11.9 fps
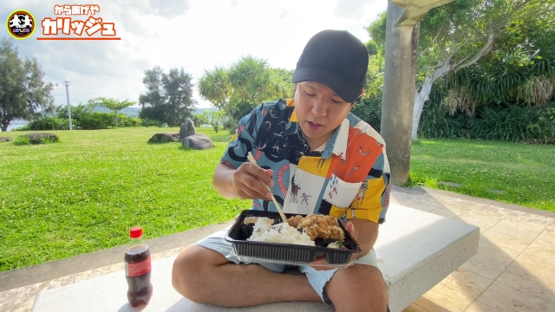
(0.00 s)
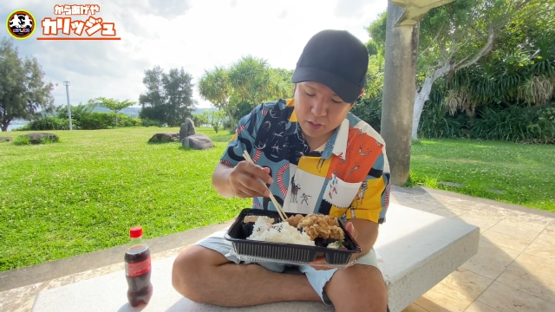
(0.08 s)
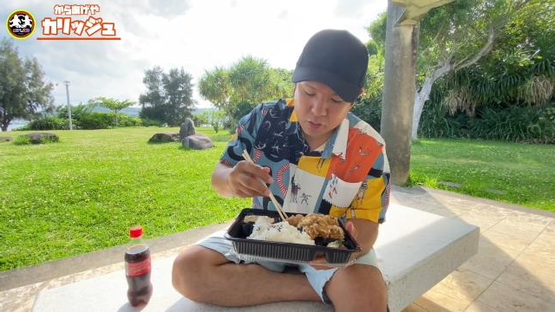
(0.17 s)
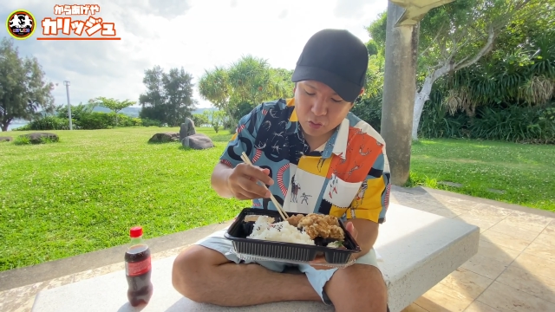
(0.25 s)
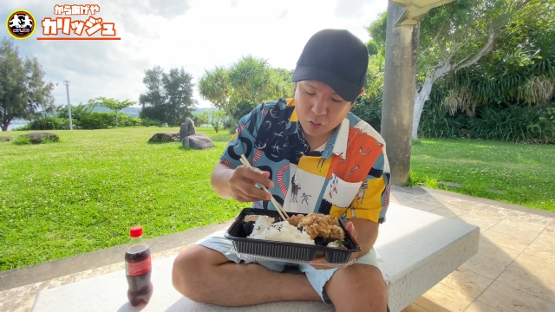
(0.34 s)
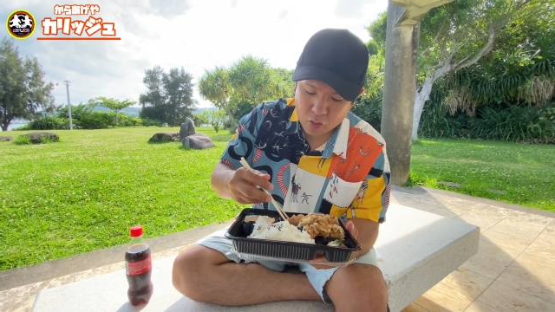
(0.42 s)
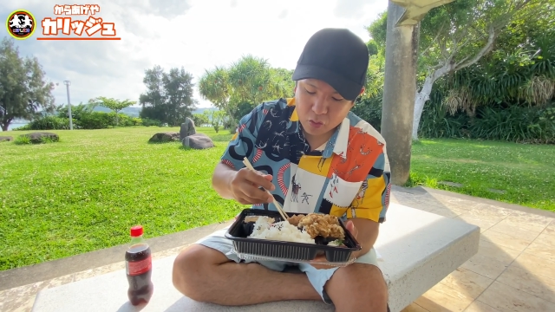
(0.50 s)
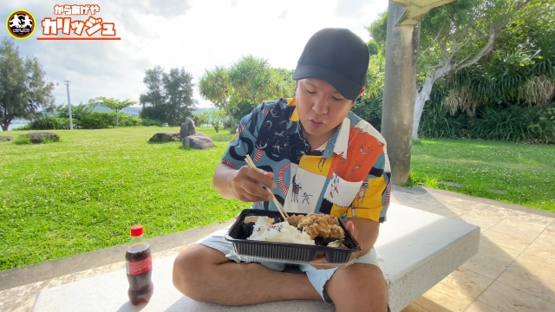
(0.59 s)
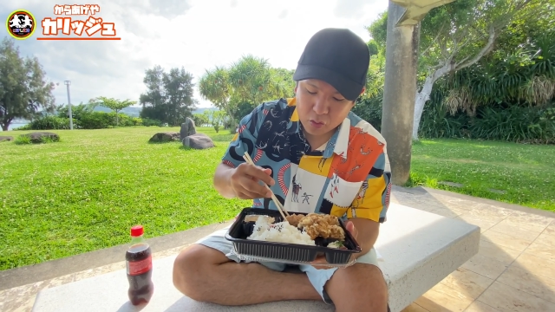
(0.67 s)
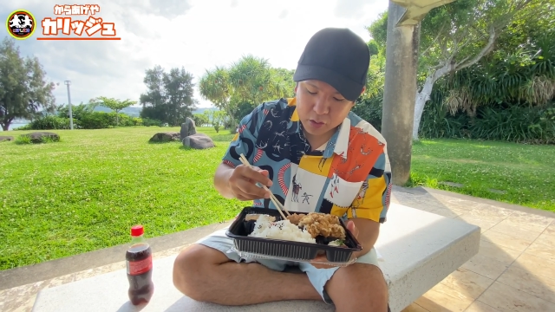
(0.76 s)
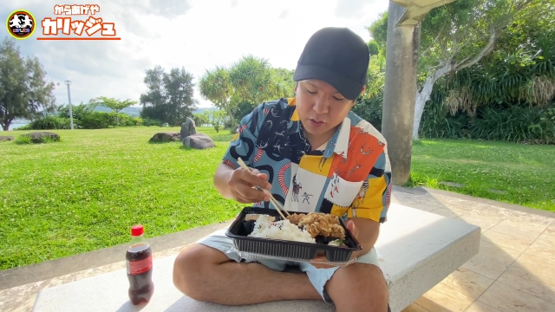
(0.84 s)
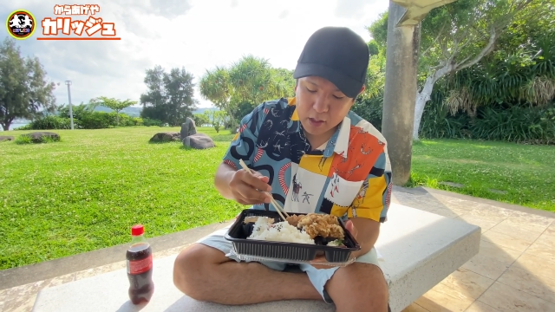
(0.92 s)
あ
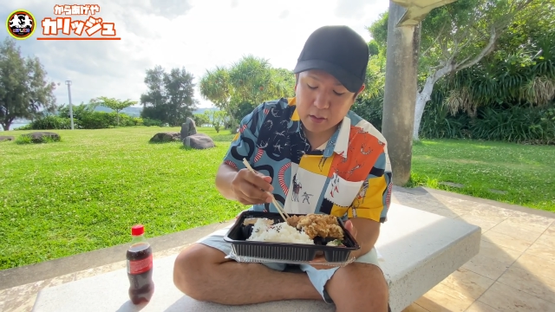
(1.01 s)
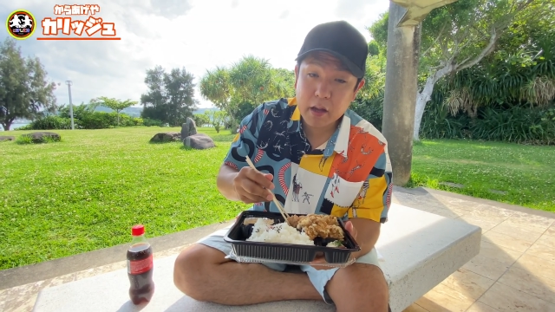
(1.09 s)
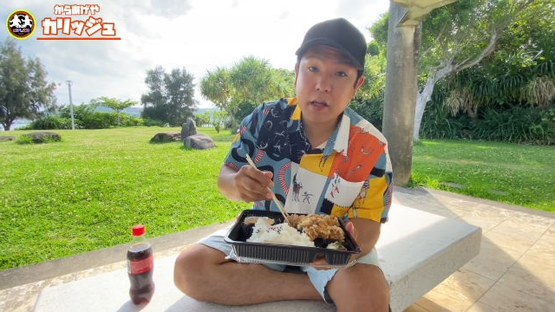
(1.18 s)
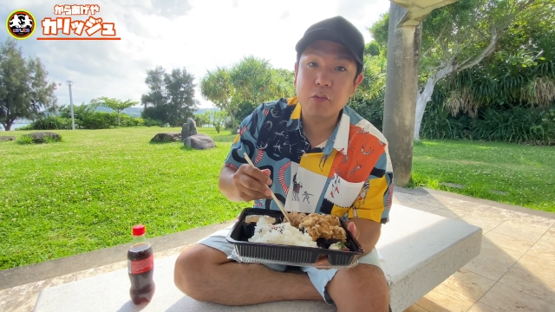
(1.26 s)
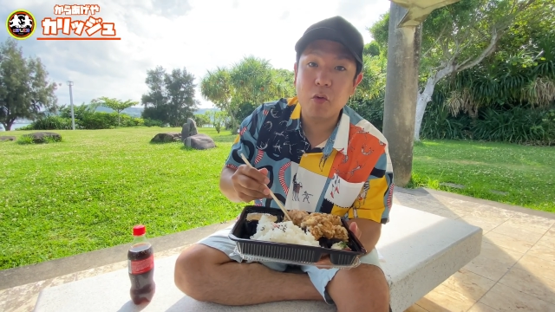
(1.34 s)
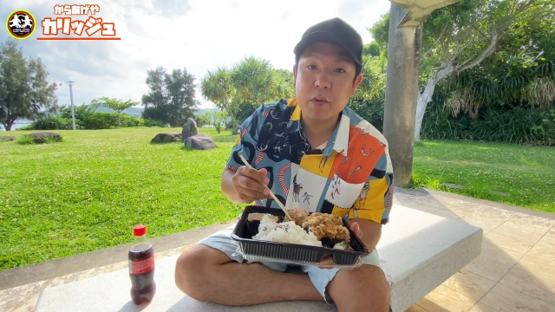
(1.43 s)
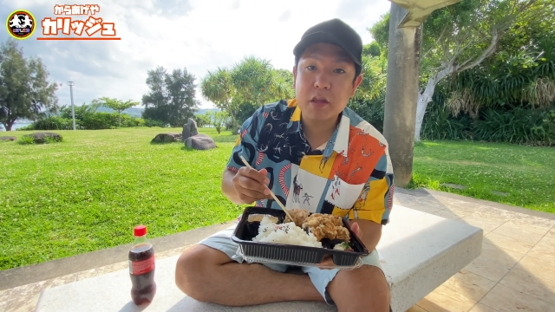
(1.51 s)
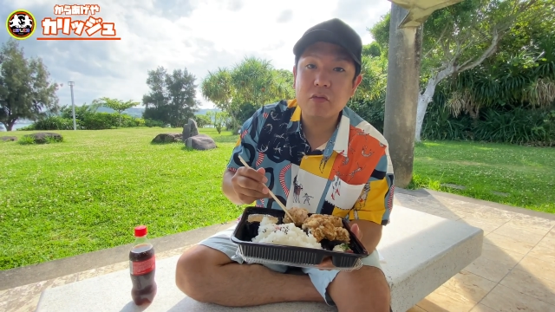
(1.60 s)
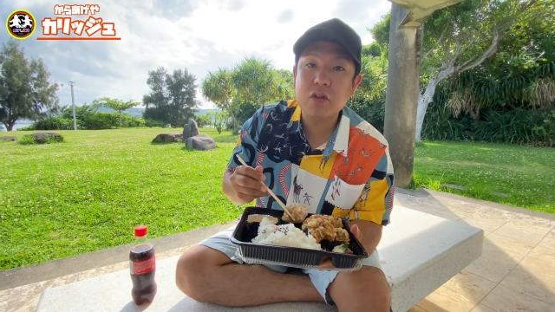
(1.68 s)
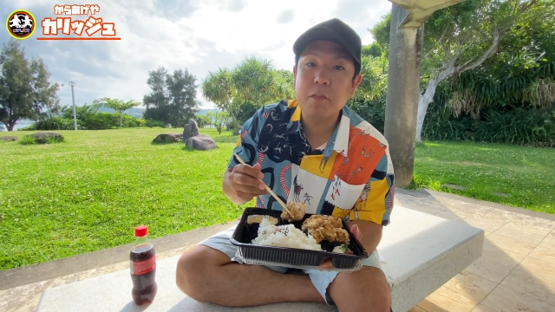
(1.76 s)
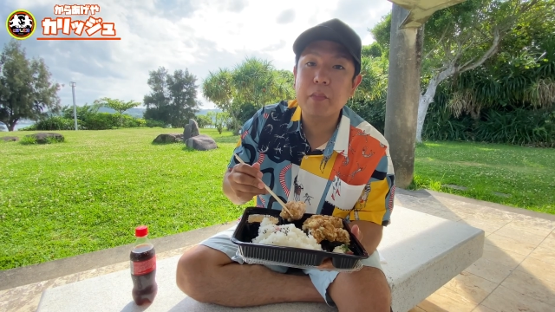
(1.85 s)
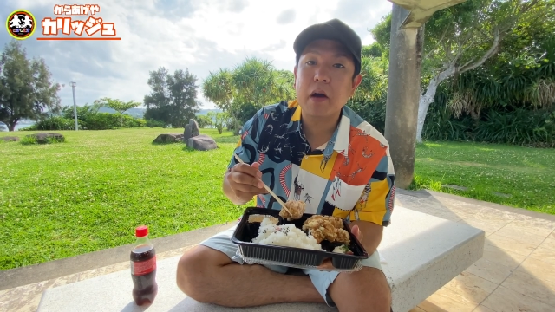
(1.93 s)
のー、県外にもめちゃく
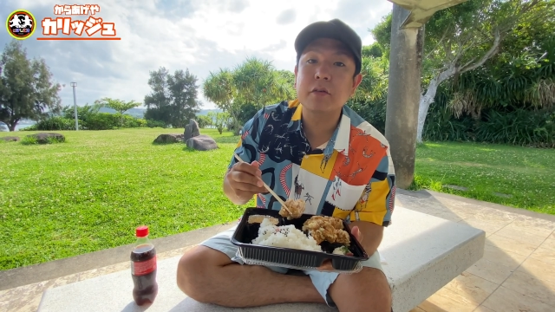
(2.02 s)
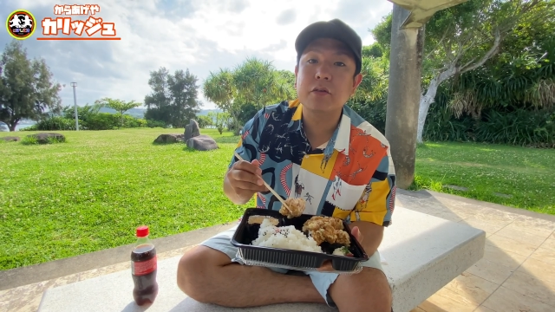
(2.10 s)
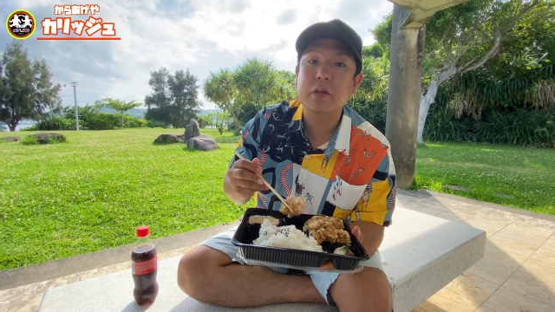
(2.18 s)
ちゃいっぱいある。そう